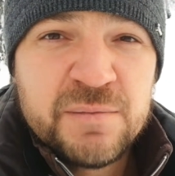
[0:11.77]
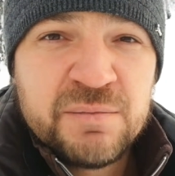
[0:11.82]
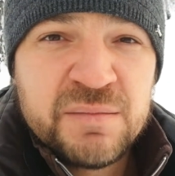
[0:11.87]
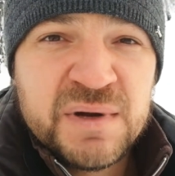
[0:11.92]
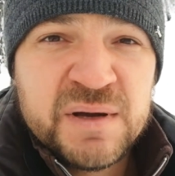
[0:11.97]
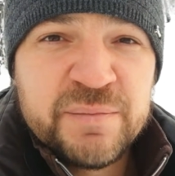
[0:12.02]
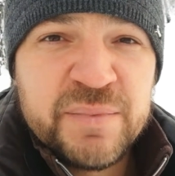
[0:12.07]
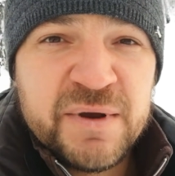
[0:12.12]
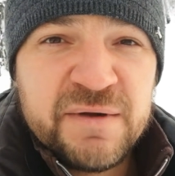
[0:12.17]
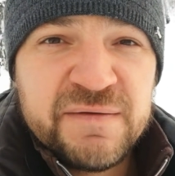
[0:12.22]

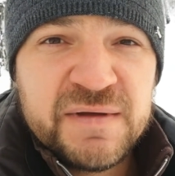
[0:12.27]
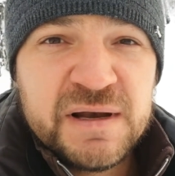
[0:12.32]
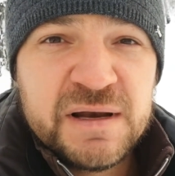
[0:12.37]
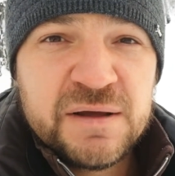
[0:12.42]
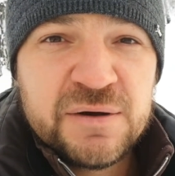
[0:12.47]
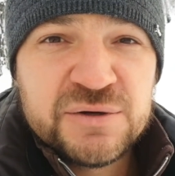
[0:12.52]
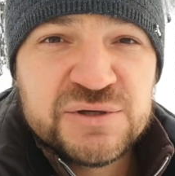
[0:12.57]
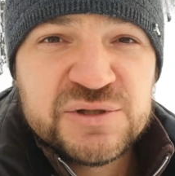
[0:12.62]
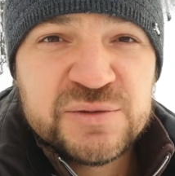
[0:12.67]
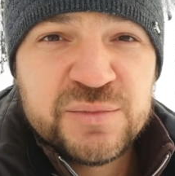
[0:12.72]
мы
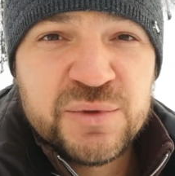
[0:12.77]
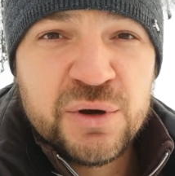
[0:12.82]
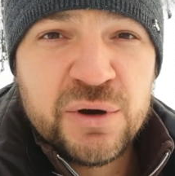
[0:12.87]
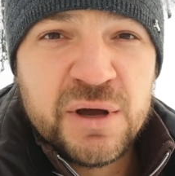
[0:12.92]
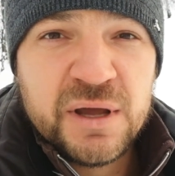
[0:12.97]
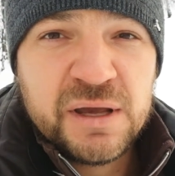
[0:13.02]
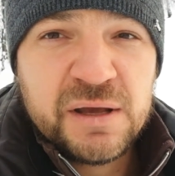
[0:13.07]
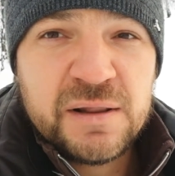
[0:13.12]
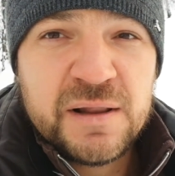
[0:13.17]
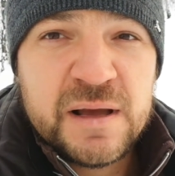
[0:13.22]
провели очень
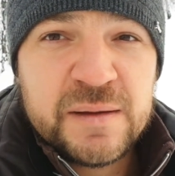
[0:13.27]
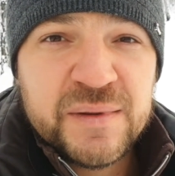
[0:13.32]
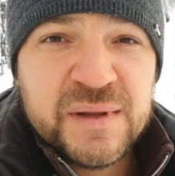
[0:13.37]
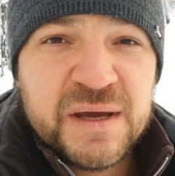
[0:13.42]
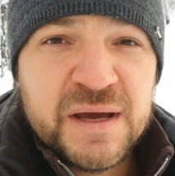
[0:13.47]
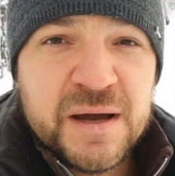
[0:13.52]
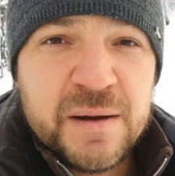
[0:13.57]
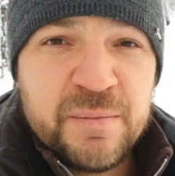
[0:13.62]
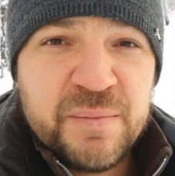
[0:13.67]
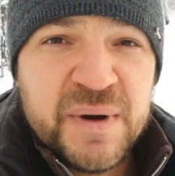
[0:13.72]
много
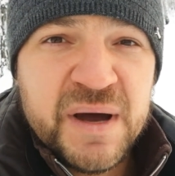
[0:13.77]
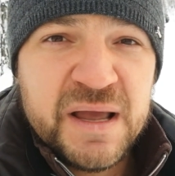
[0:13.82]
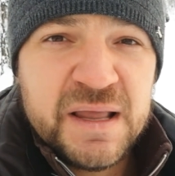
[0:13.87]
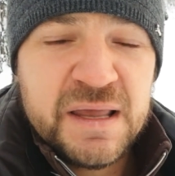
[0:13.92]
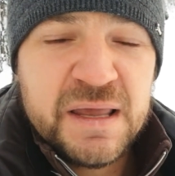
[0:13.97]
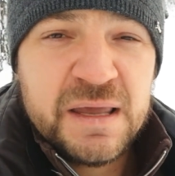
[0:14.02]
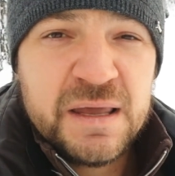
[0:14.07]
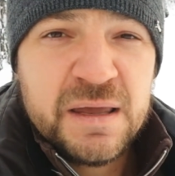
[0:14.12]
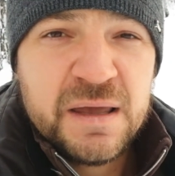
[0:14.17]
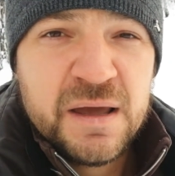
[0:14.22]
рекламных
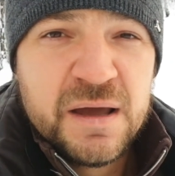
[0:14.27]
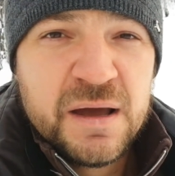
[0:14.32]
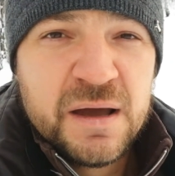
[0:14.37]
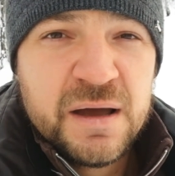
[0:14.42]
кампаний,